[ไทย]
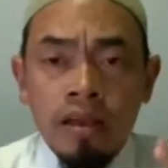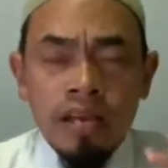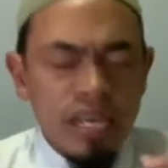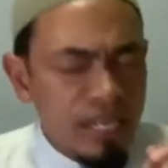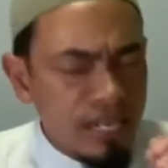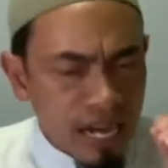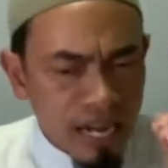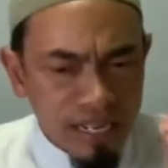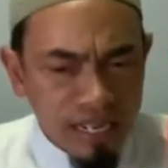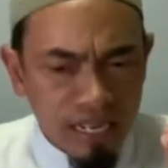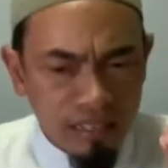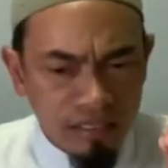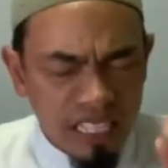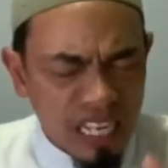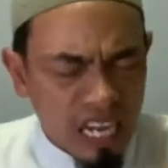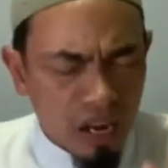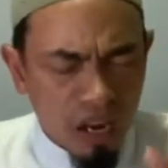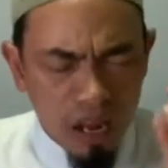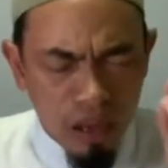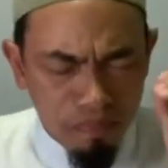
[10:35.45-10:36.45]
ฮิดายัด
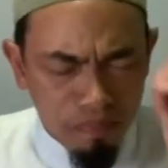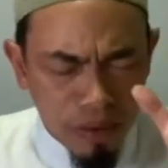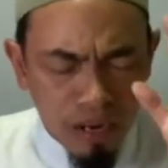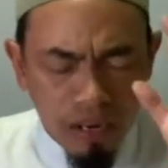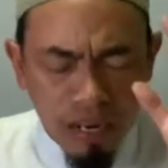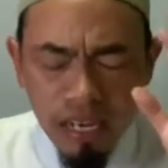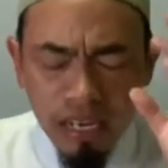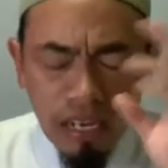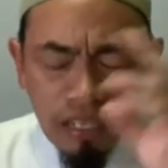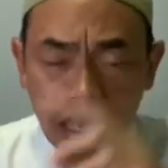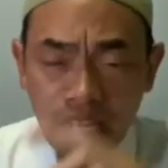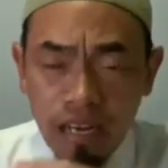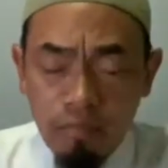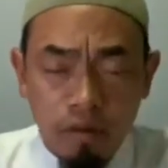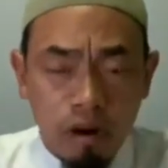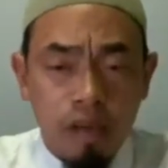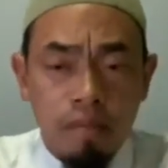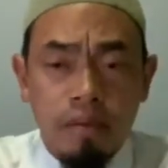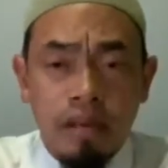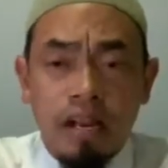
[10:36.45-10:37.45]
ที่อัลลอฮ์เปิดให้กับท่านอิ
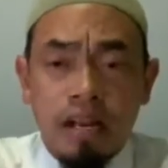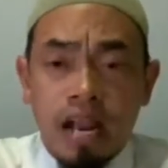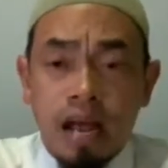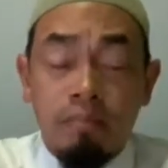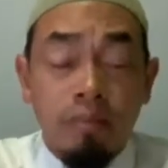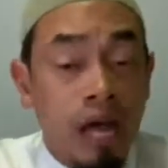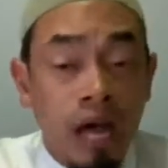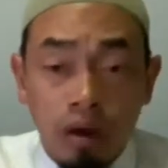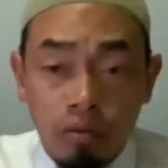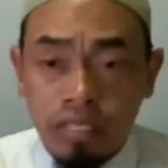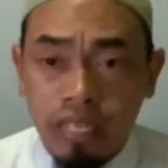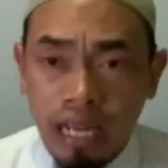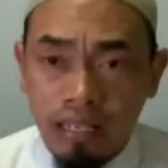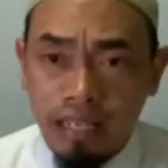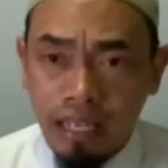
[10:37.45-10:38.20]
บราฮิมเบนดามเข้าใจ